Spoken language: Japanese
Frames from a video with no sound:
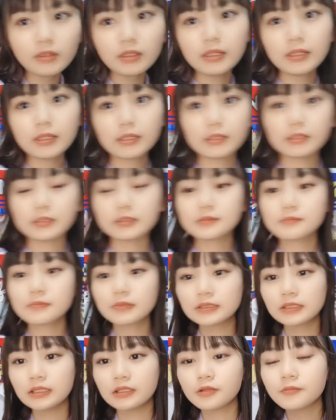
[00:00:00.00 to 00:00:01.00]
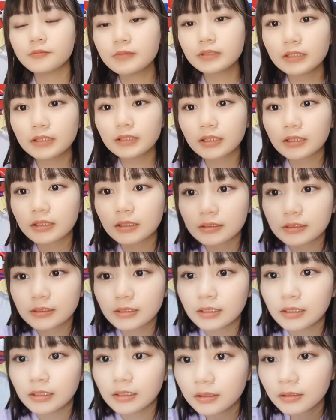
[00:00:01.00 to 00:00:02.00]
はい。すいません。読めてなかった
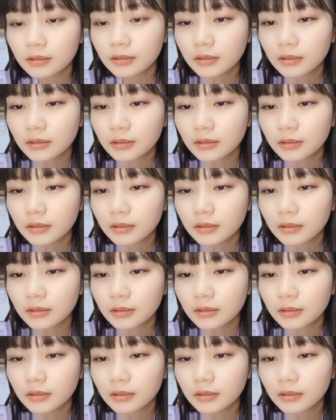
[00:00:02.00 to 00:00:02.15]
ら、